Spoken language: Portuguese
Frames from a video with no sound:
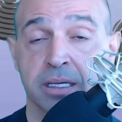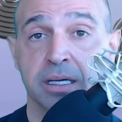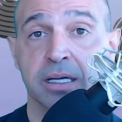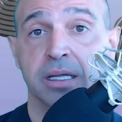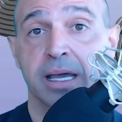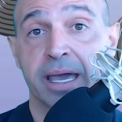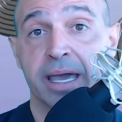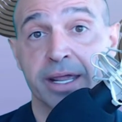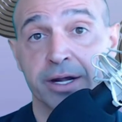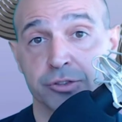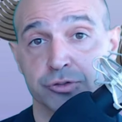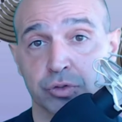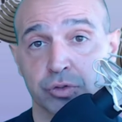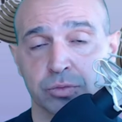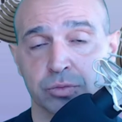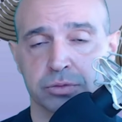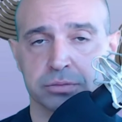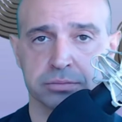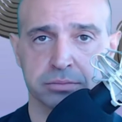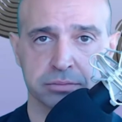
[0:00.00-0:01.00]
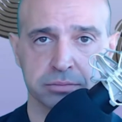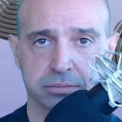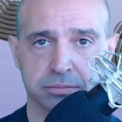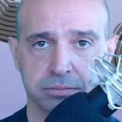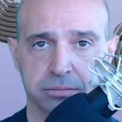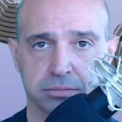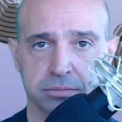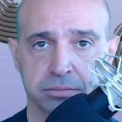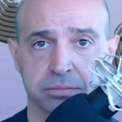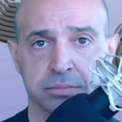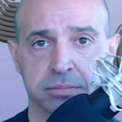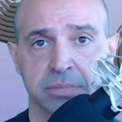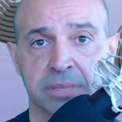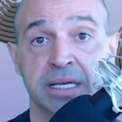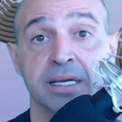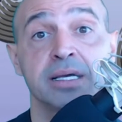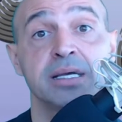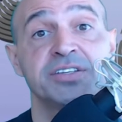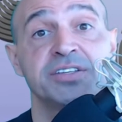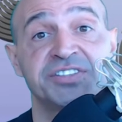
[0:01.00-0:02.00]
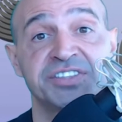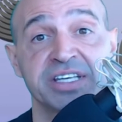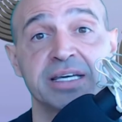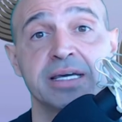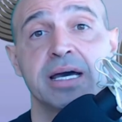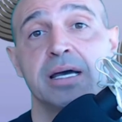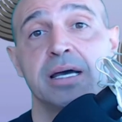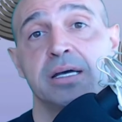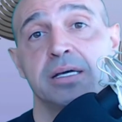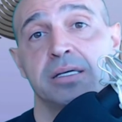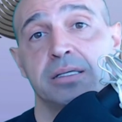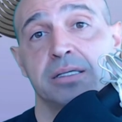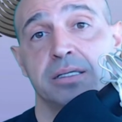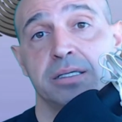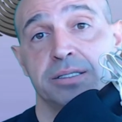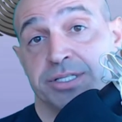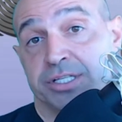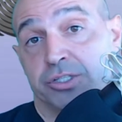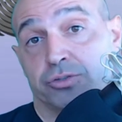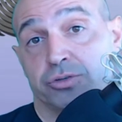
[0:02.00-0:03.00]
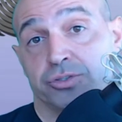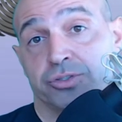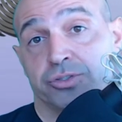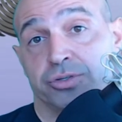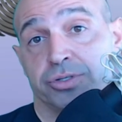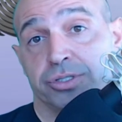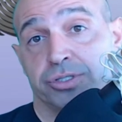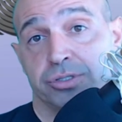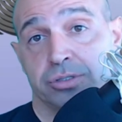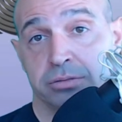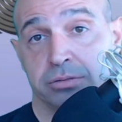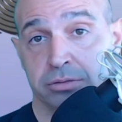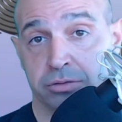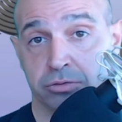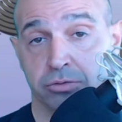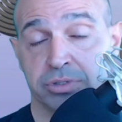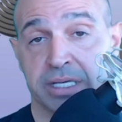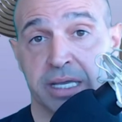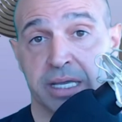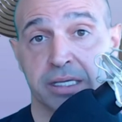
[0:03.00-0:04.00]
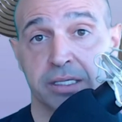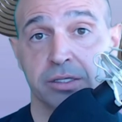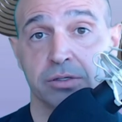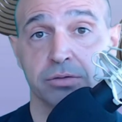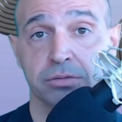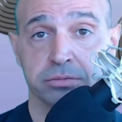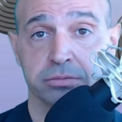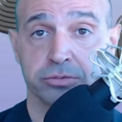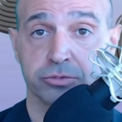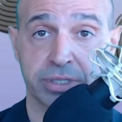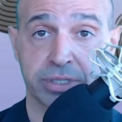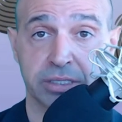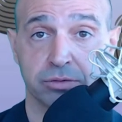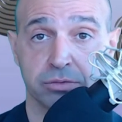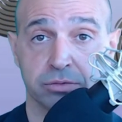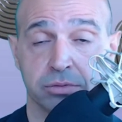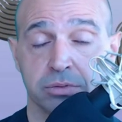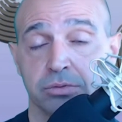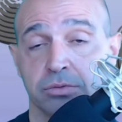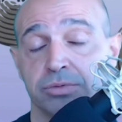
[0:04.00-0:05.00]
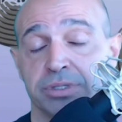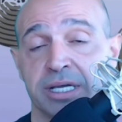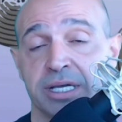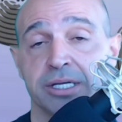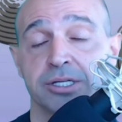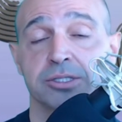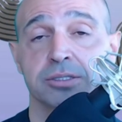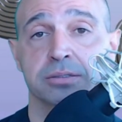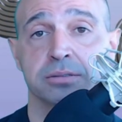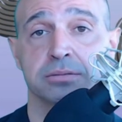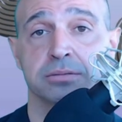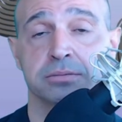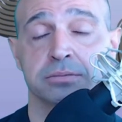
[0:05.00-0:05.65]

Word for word: Em resumo, siga as instruções do técnico durante o teste,